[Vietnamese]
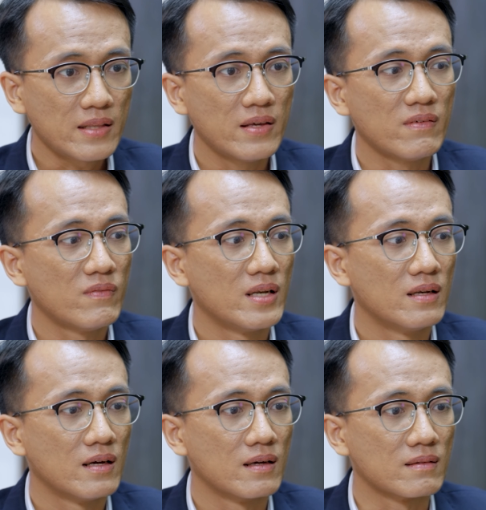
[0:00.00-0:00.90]
cái chuyện mà
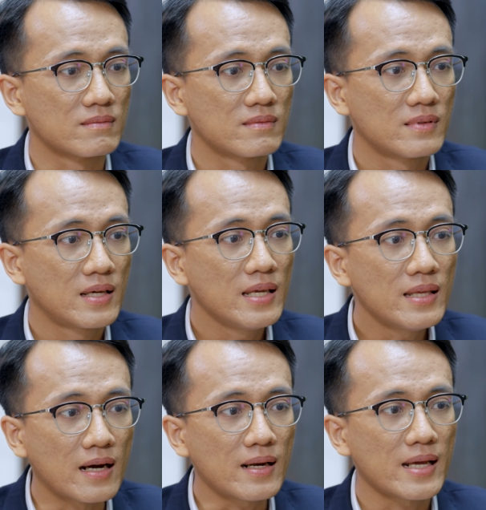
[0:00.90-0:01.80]
mình uh, kiên
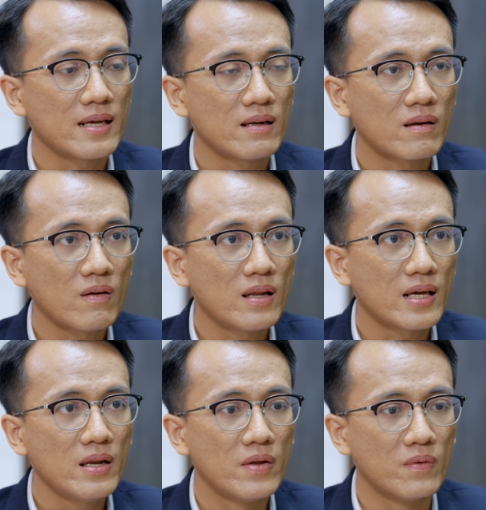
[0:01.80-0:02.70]
nhẫn ở đây nó nói là
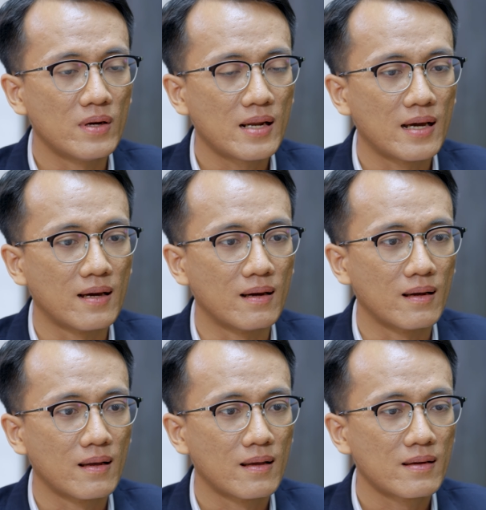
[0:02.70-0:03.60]
cái điều là
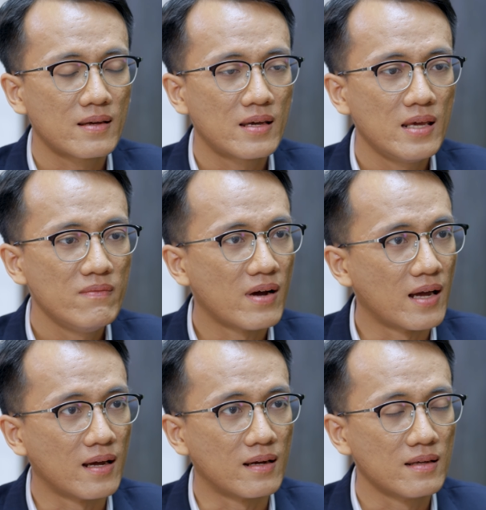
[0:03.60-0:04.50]
khi
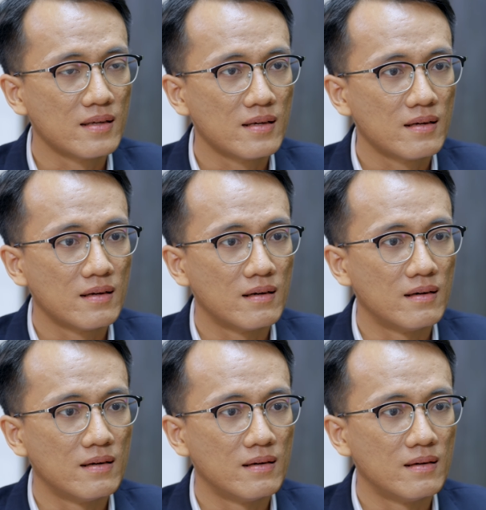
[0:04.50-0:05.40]
mà
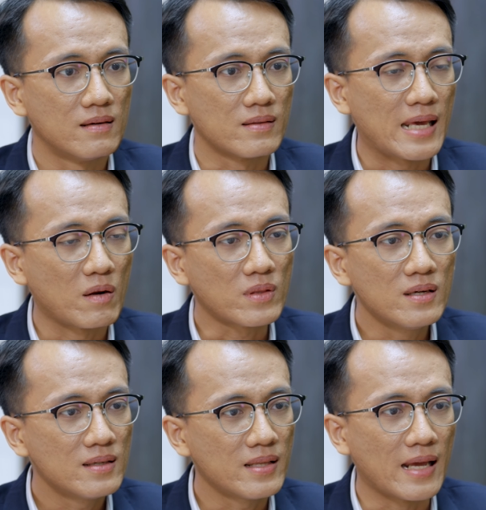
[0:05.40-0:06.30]
Ờ, nhà đầu
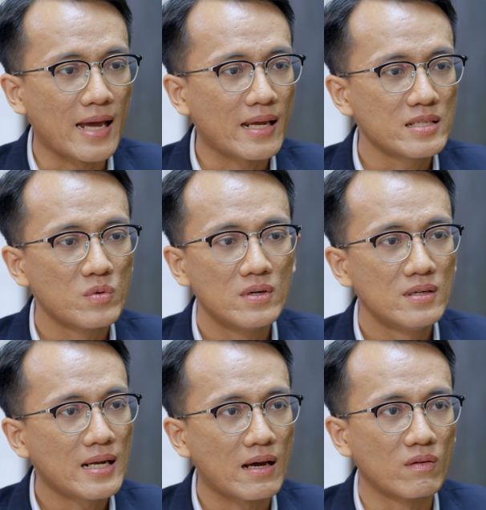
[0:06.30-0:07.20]
tư thì ai cái xu
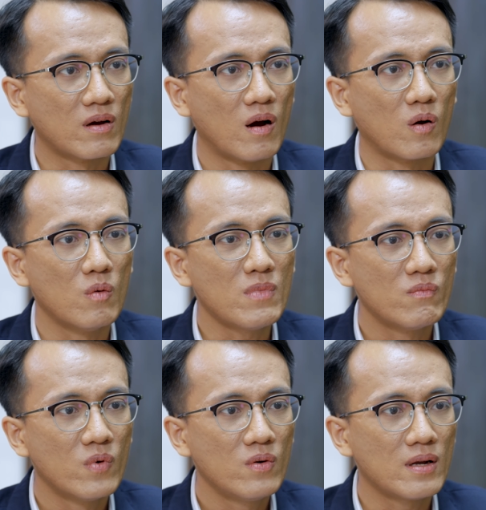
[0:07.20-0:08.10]
hướng nào họ cũng
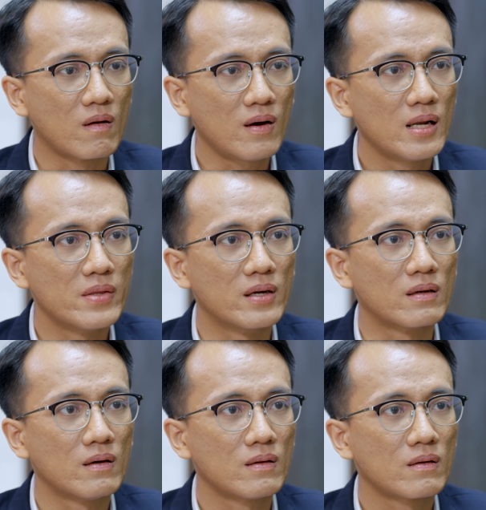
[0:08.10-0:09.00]
mong muốn là có cái lợi nhuận
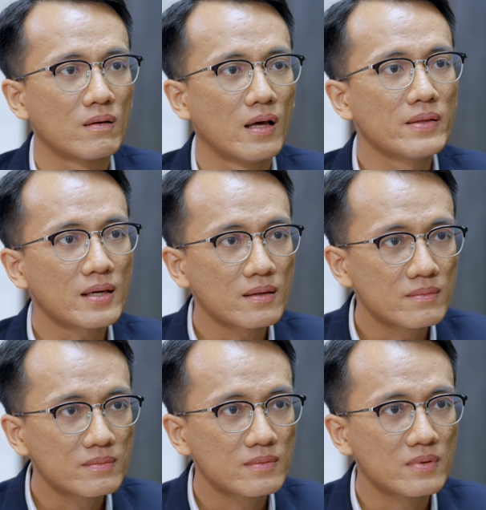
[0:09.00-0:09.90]
nó, nó lớn nhất
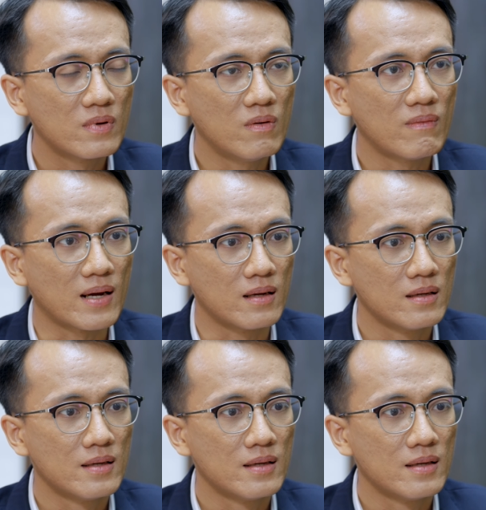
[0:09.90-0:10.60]
đúng không ạ